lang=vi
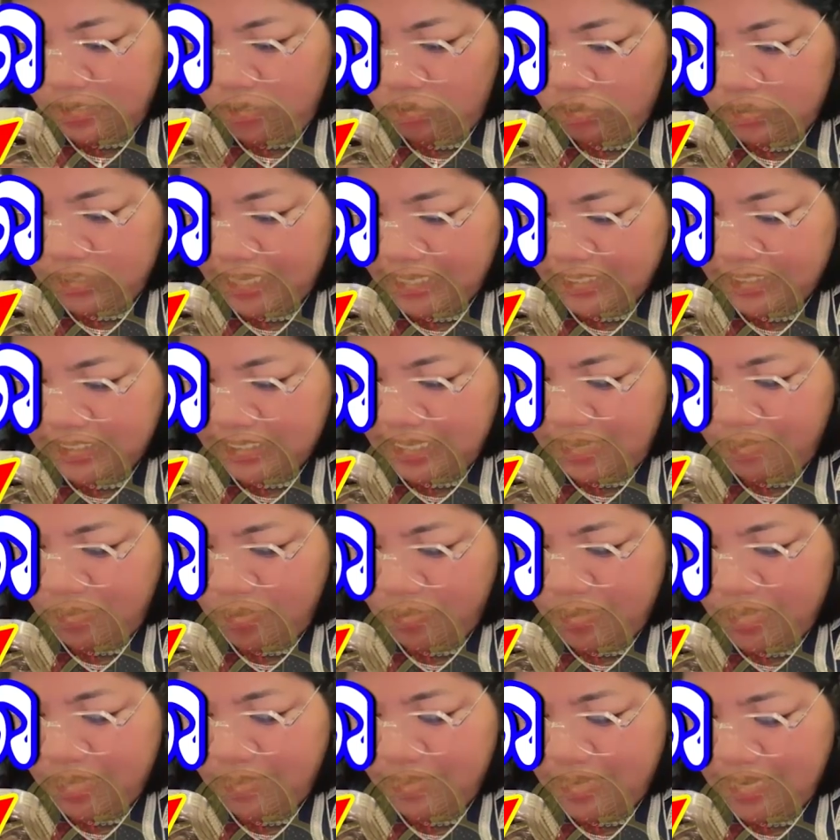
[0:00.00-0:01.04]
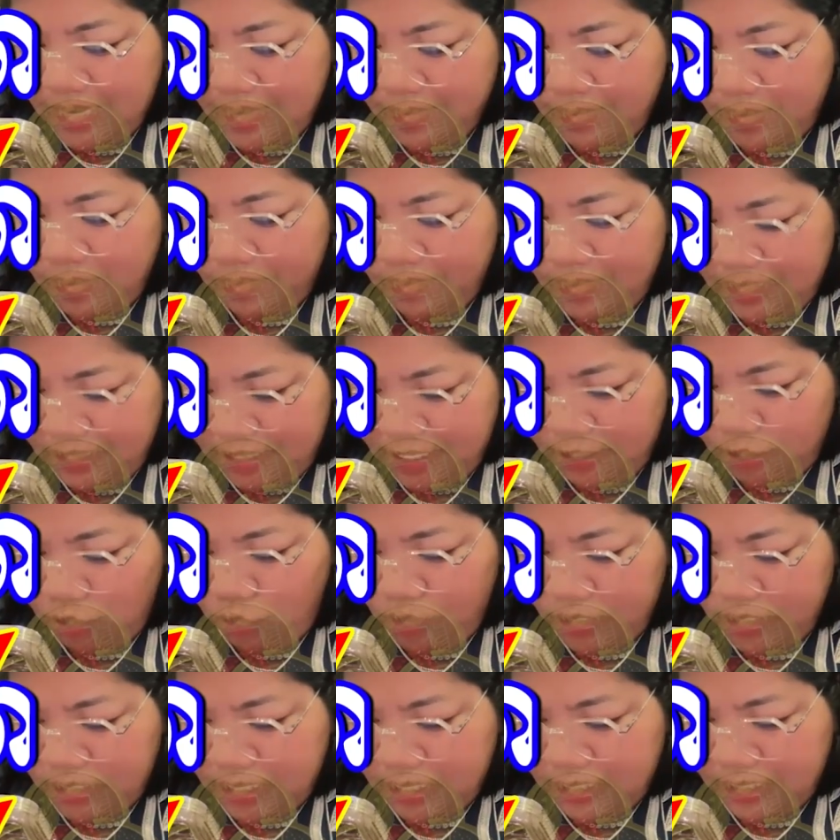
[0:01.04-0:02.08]
lột tay chân nam của mỹ miên liệp ở miên tịch
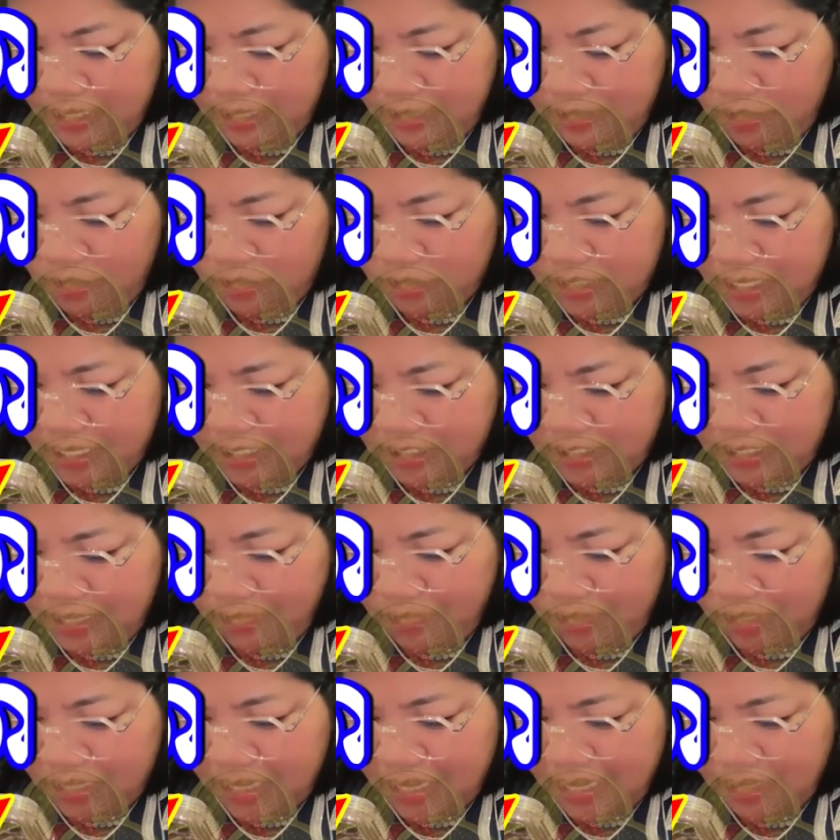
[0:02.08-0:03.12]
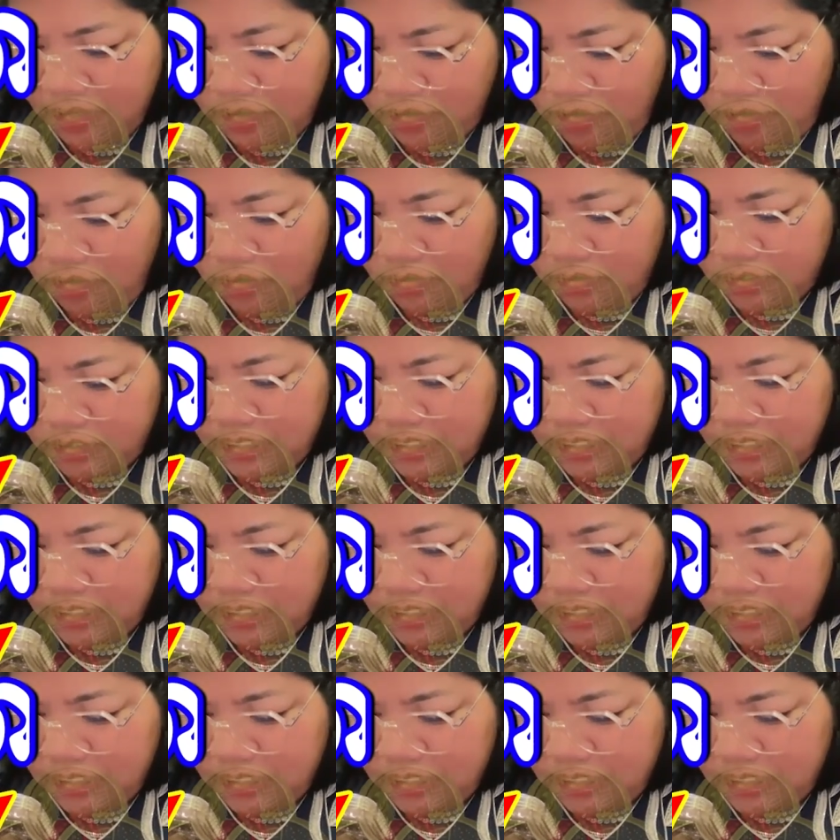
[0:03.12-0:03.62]
tuổi trái nát lột tay chân nam là cá cò